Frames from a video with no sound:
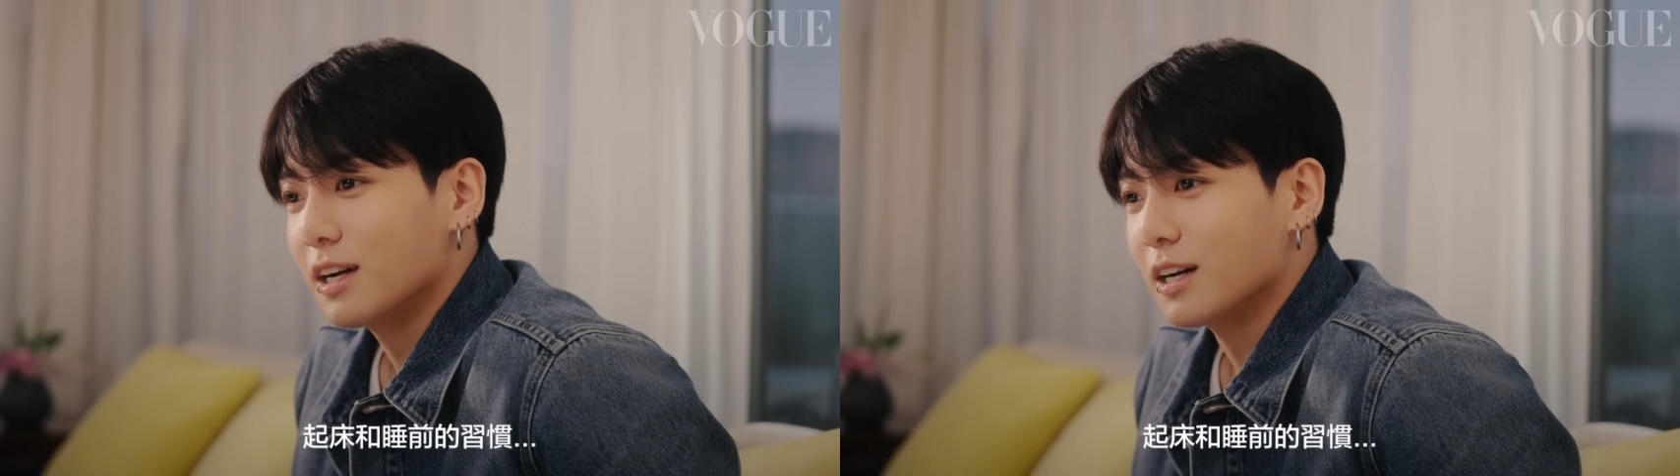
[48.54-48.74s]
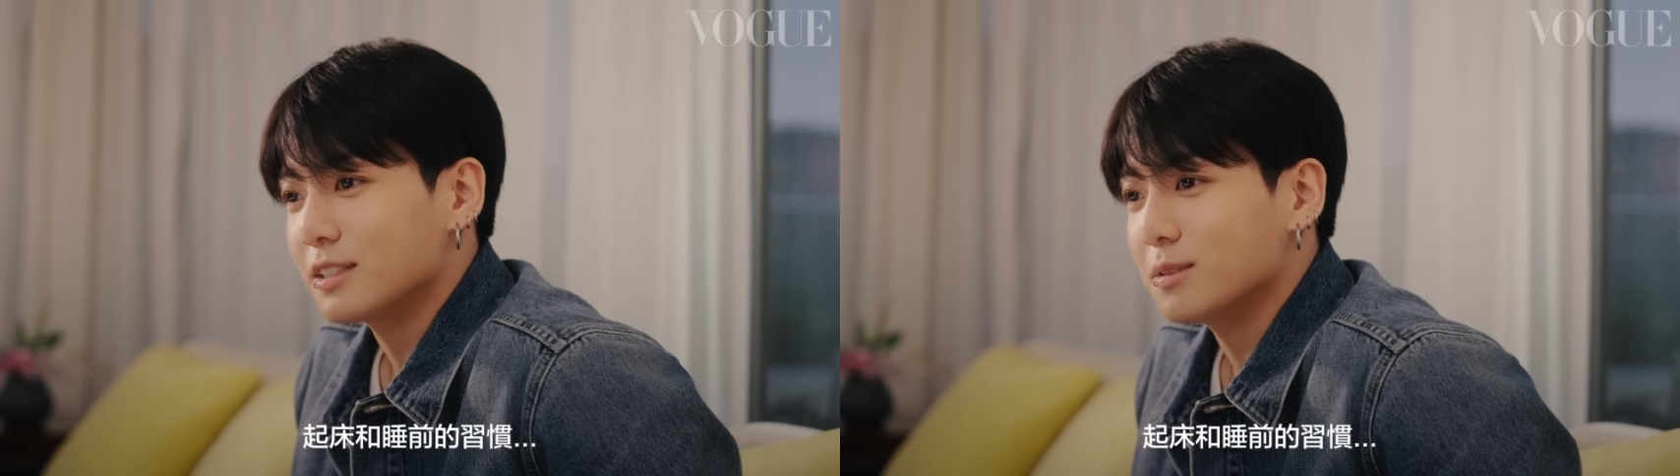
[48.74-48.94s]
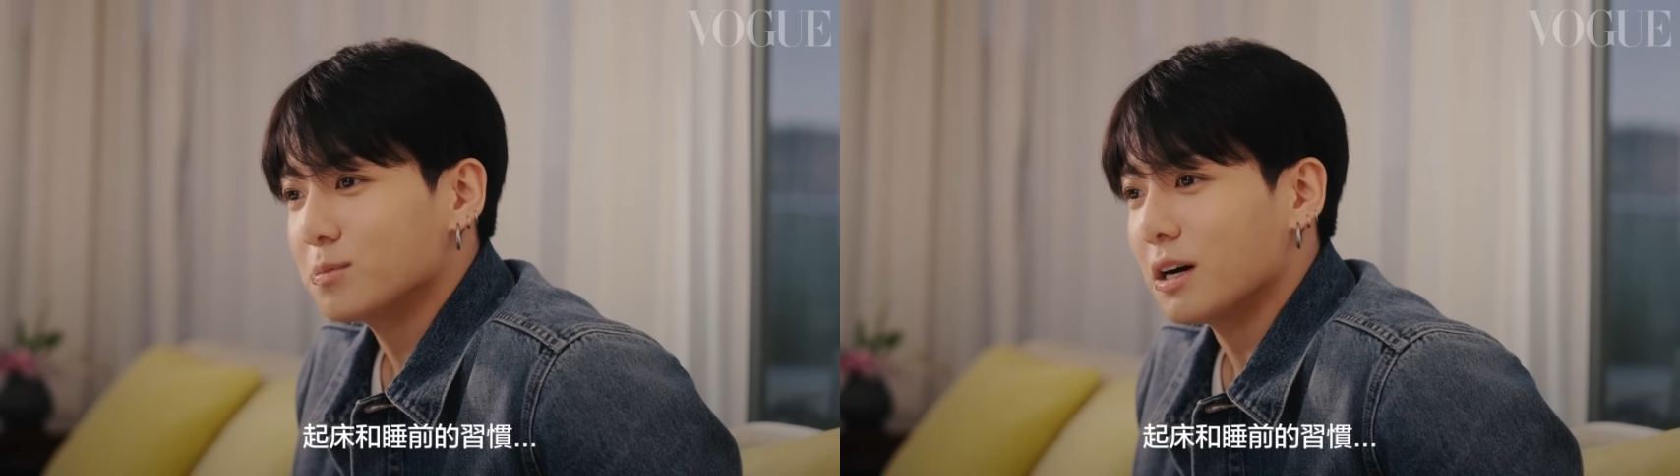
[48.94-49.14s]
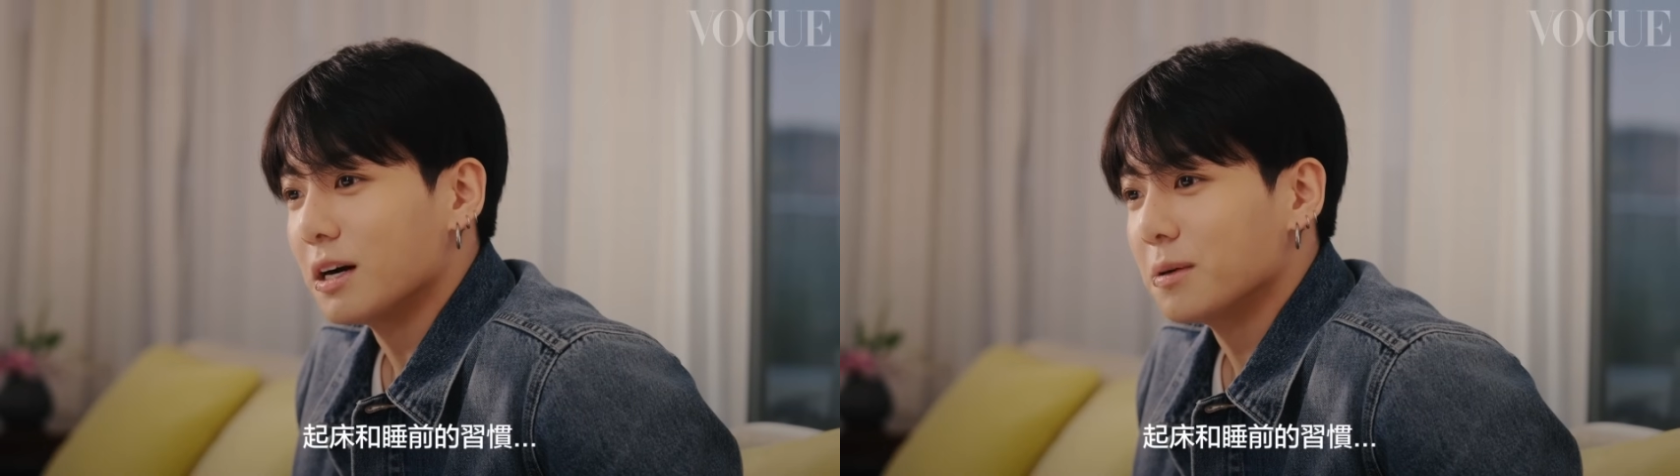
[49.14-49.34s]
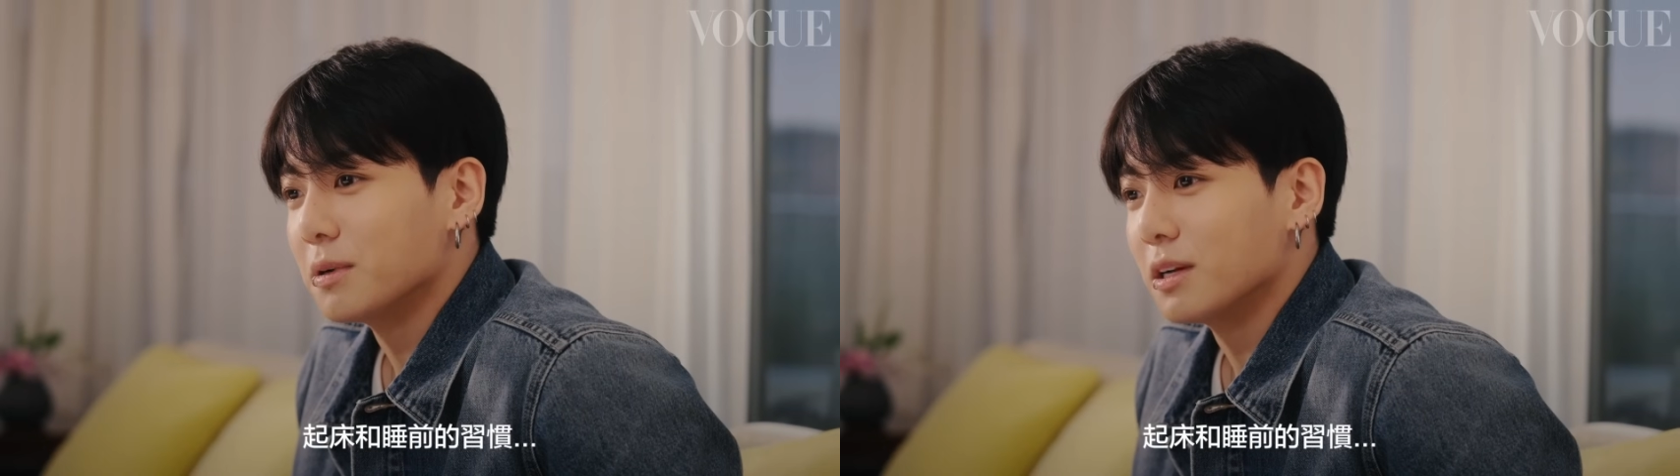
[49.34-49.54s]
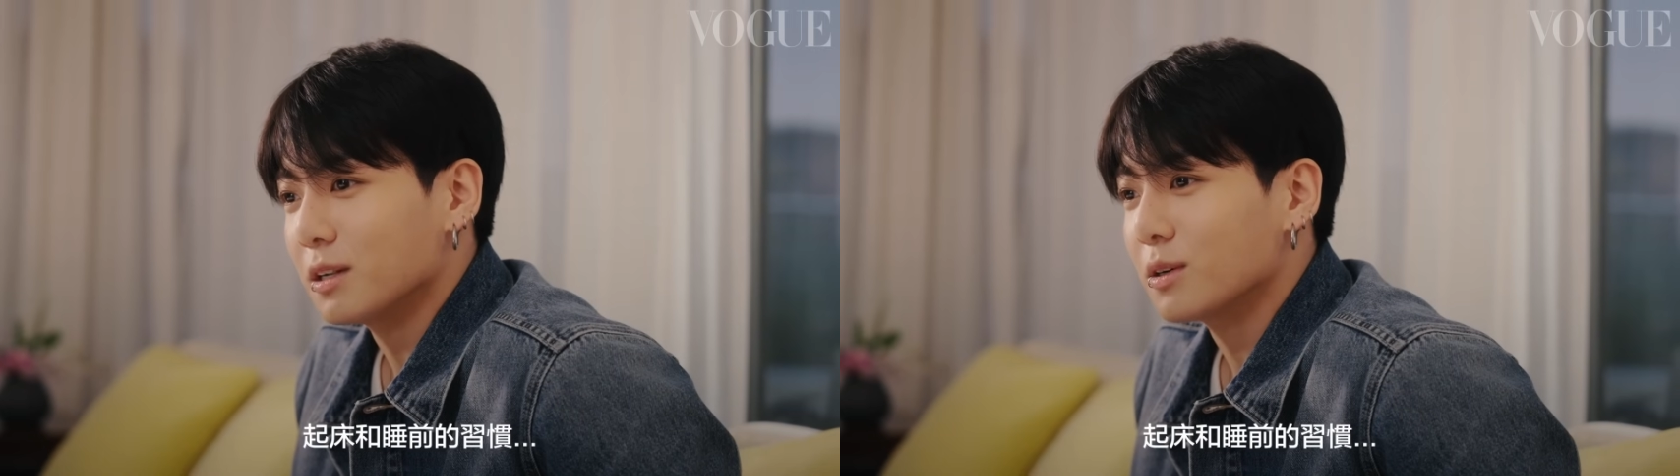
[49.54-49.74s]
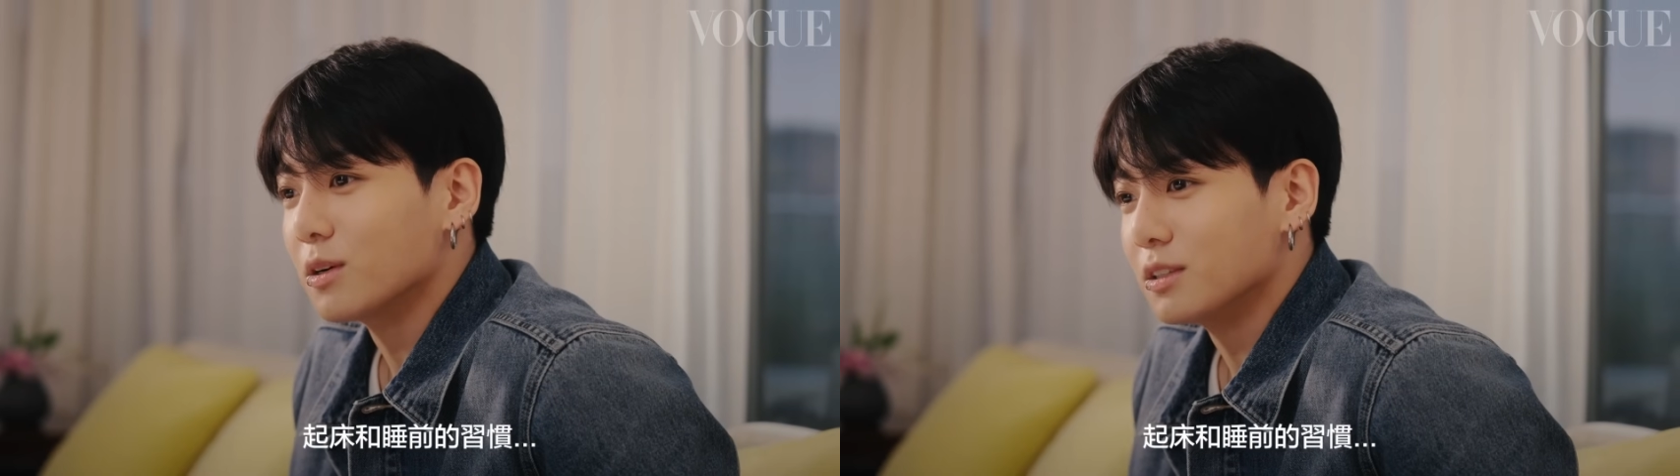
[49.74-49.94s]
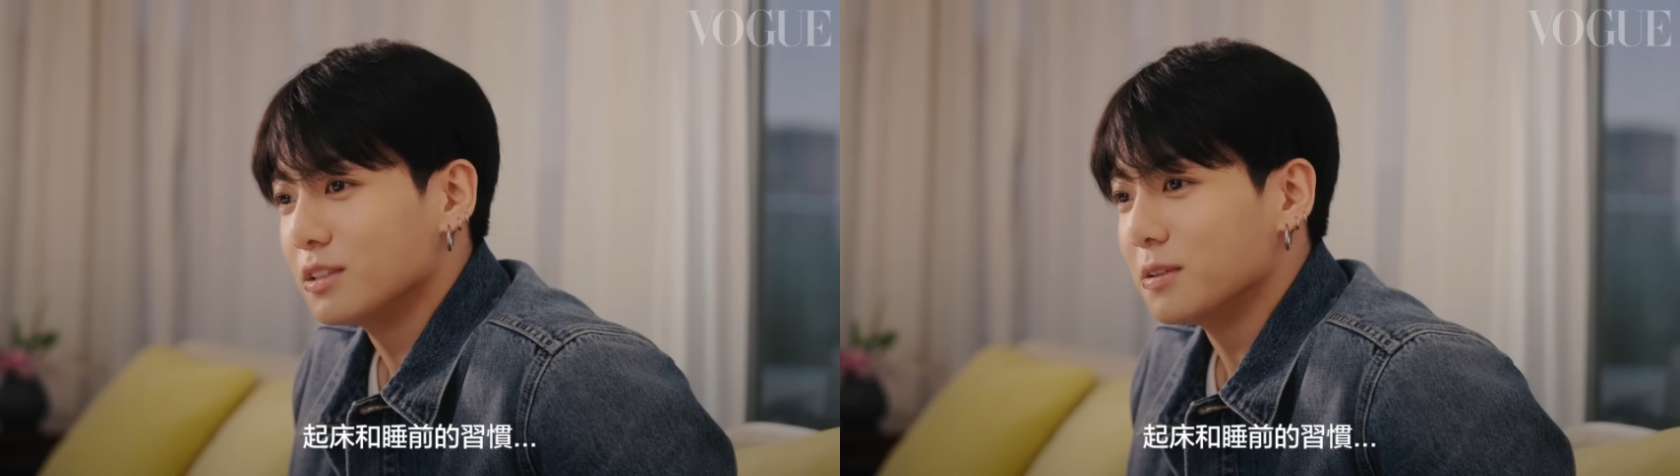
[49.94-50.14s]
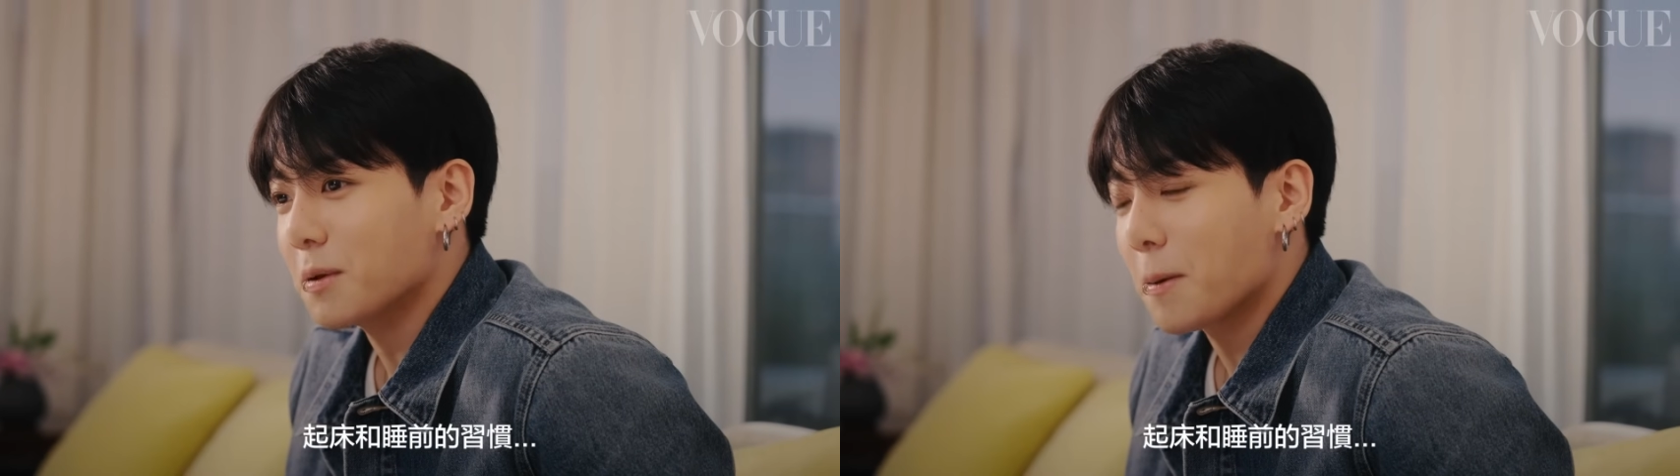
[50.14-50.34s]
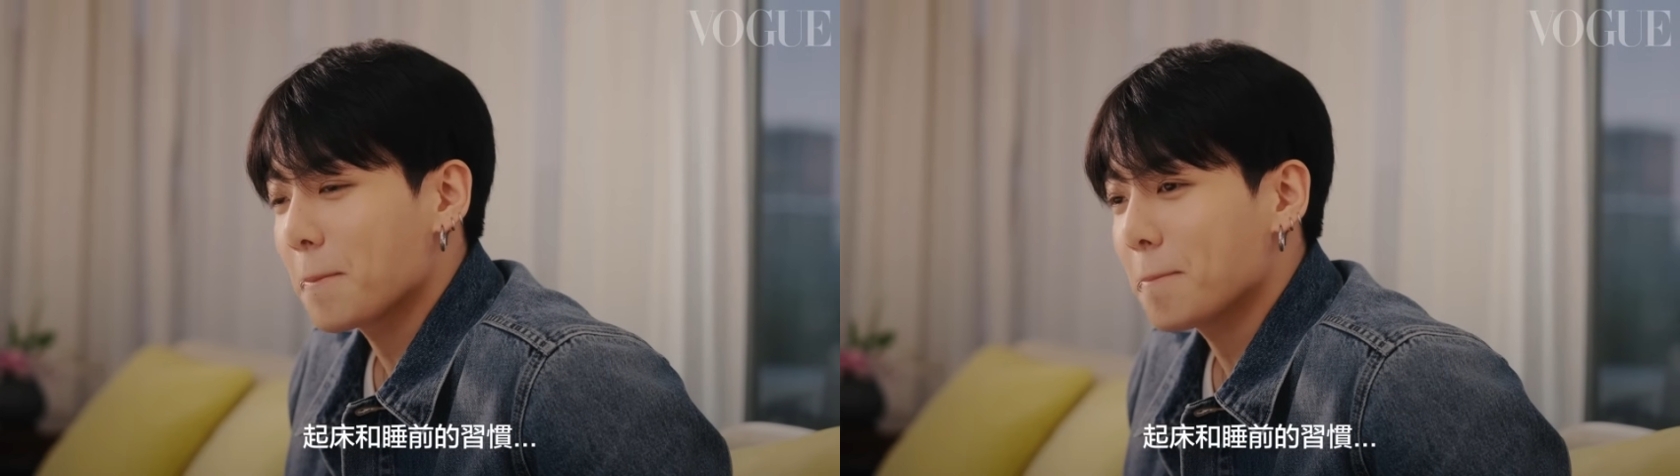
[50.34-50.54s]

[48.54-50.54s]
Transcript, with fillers: 아침 밤에 일과는